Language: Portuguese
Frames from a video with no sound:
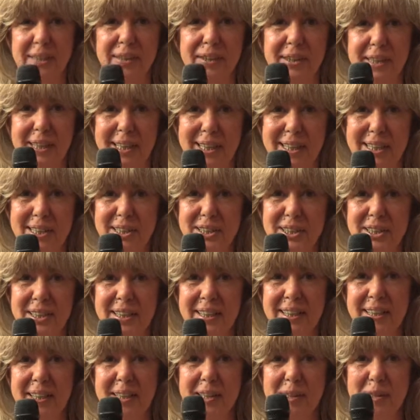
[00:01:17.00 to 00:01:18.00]

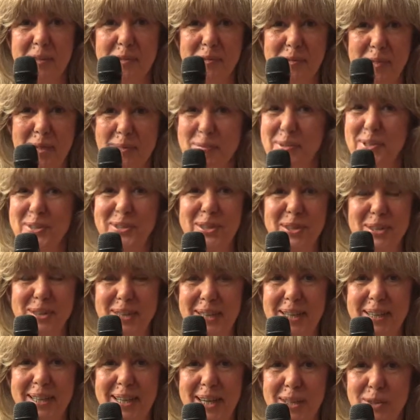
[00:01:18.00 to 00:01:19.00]
atrás, vamos
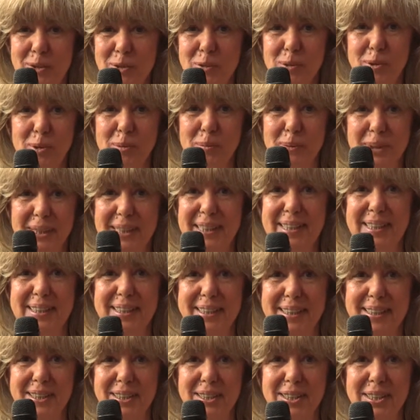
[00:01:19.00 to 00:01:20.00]
todos entrar no clube de
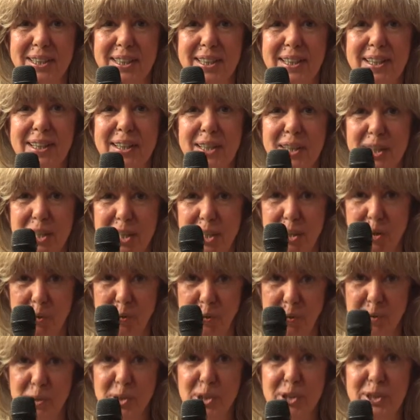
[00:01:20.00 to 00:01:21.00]
líderes e
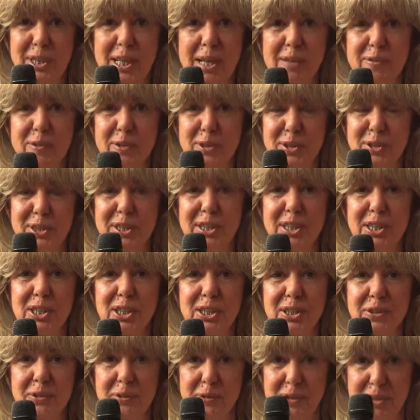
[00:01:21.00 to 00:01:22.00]
eu vou ajudar
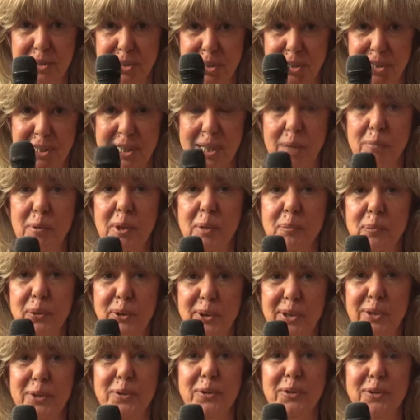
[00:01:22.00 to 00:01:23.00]
vocês. Vocês sabem que
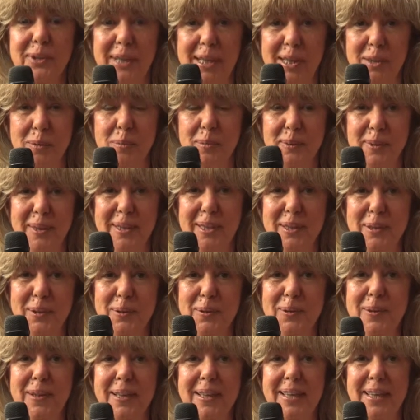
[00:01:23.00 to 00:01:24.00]
podem contar
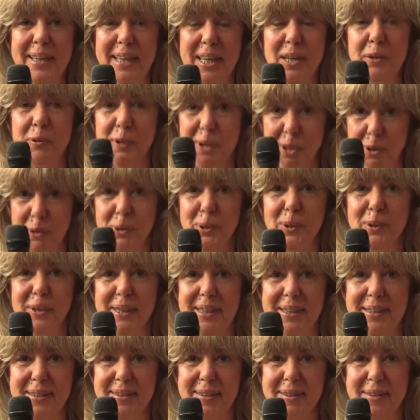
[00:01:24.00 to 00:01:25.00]
comigo e com o
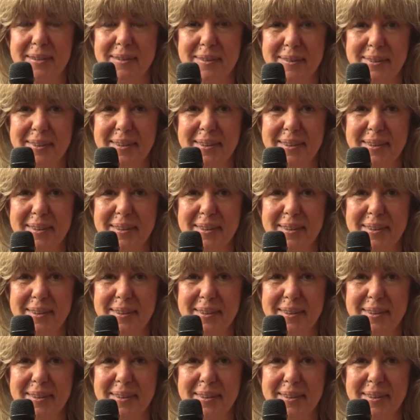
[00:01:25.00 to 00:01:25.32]
Engoldex.